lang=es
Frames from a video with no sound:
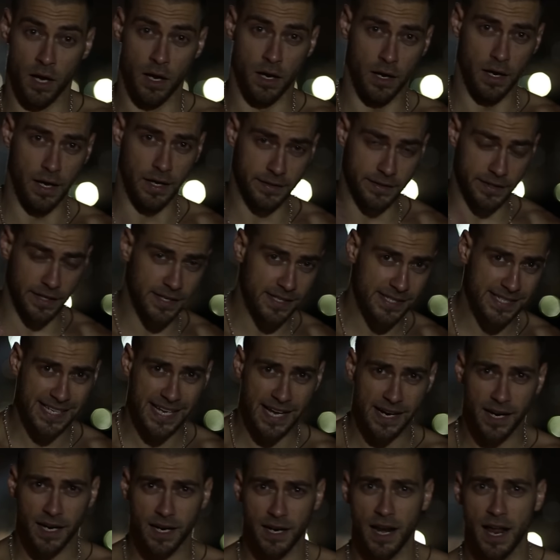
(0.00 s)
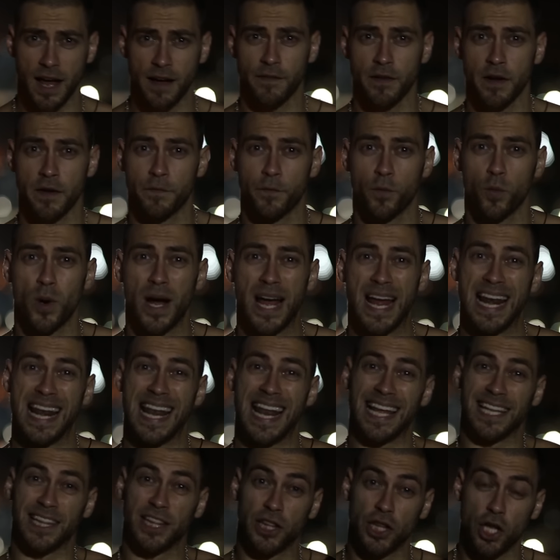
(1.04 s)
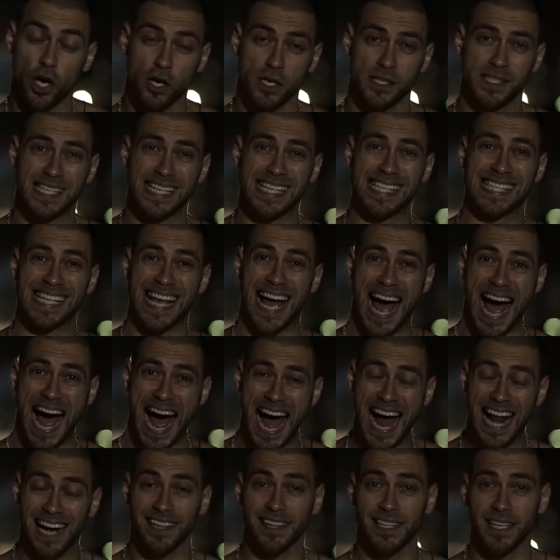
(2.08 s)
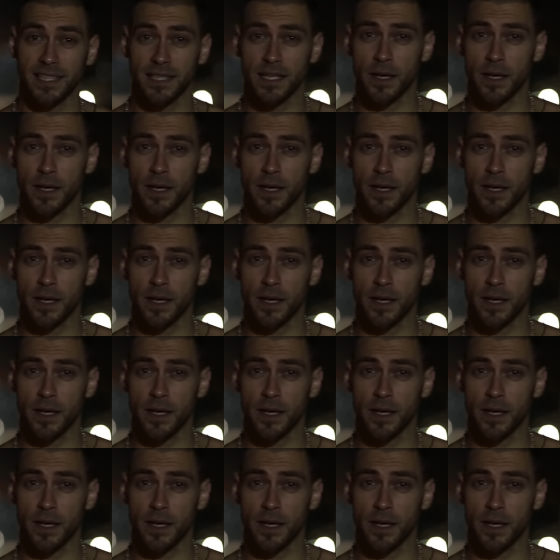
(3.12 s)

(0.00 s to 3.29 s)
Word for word: La tercera clave fue la dosis alta